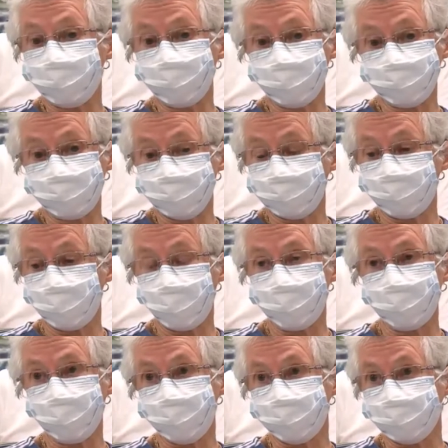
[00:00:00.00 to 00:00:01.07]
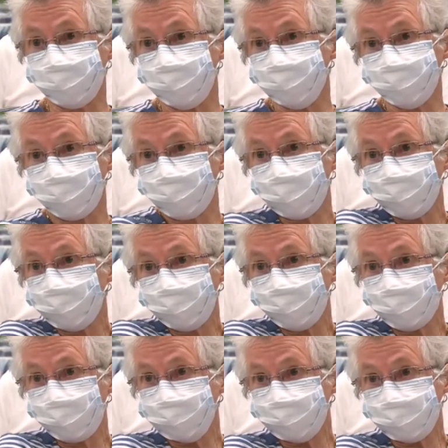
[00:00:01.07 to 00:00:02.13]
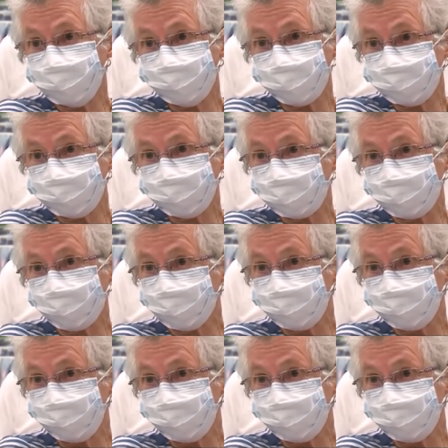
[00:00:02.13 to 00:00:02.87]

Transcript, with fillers: fois, ça s'est bien passé. Je vois pas pourquoi ça se passerait pas